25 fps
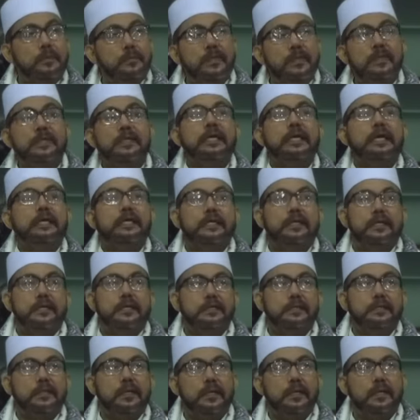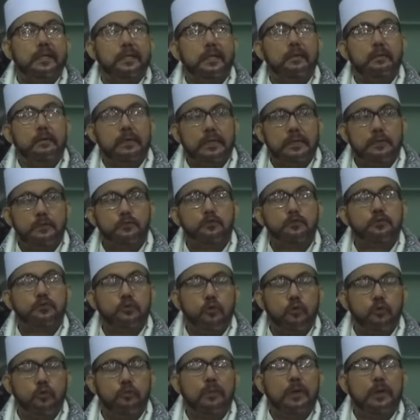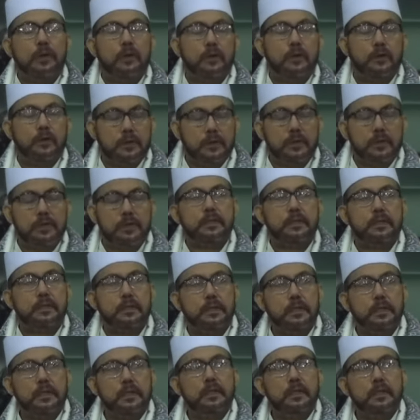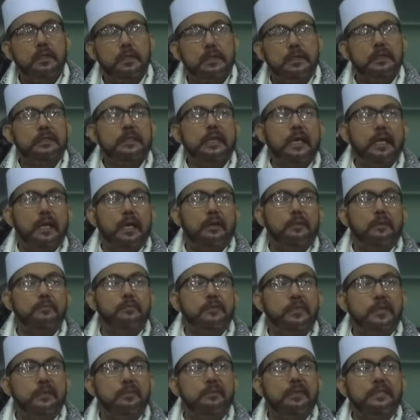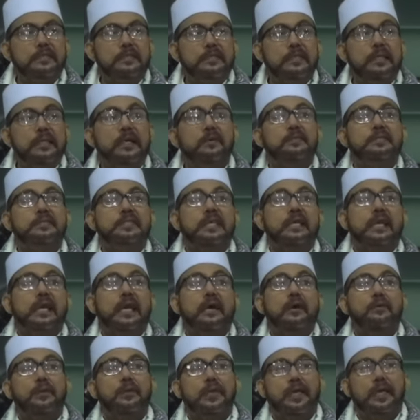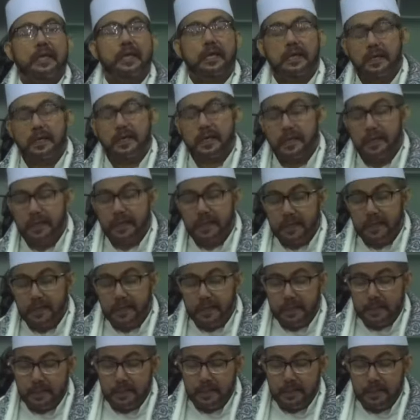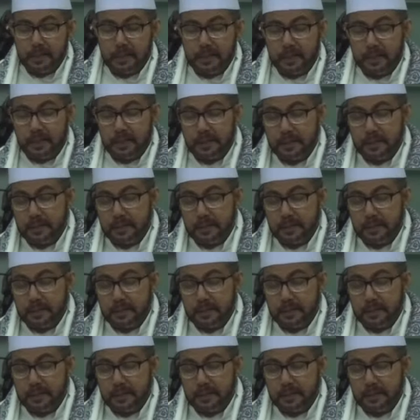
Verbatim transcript: Udah niat deh kita. Nah itu semua dia kita alhamdulillah biasanya habis tarawih lah ya